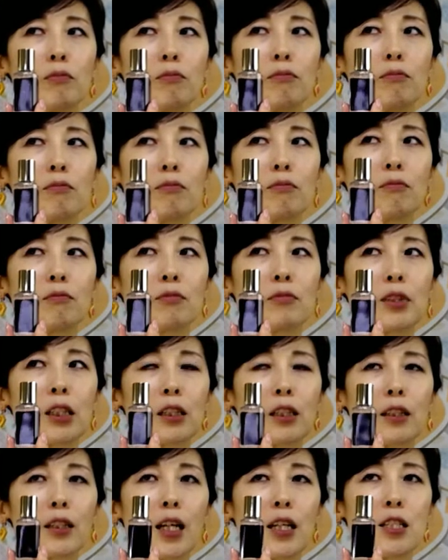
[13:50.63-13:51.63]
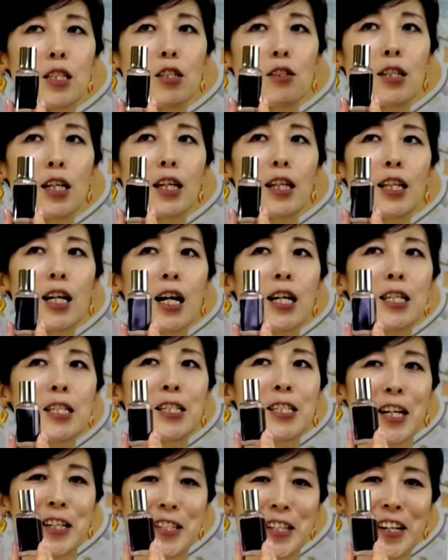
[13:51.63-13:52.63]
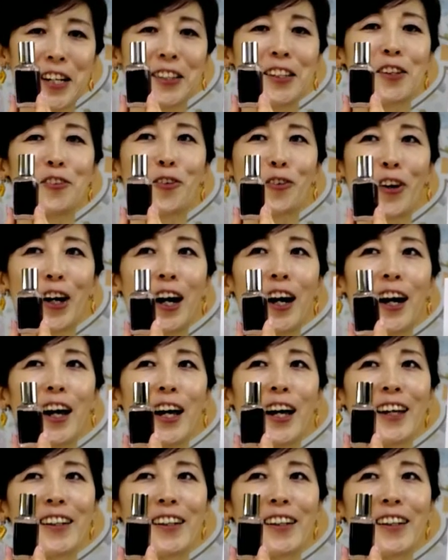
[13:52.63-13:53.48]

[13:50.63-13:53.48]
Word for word: うん、なんか現実的な話が苦手とか、